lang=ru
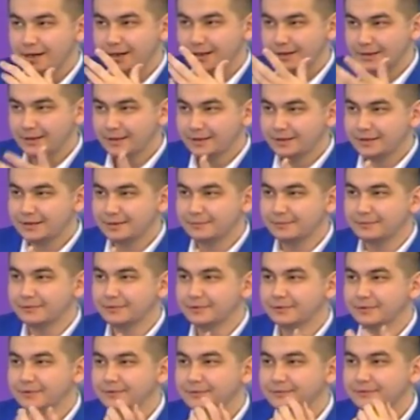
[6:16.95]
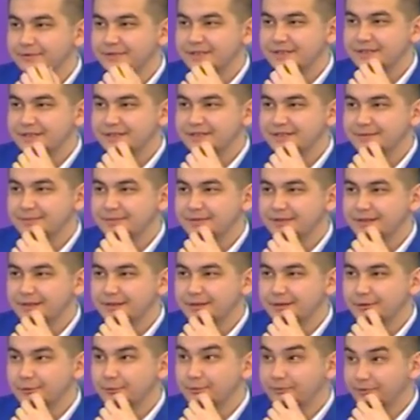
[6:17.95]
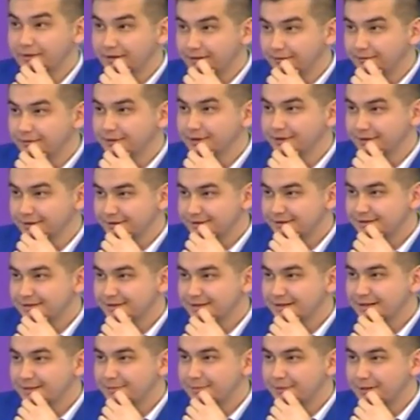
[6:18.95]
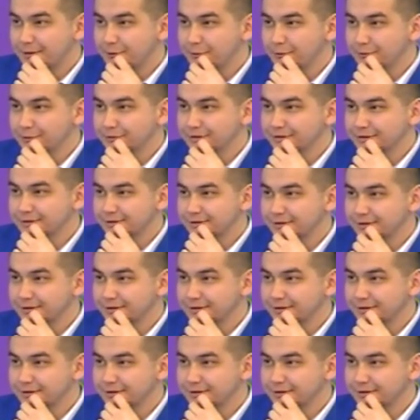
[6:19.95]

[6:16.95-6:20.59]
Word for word: летом э, в День семьи, любви и верности да, проходит.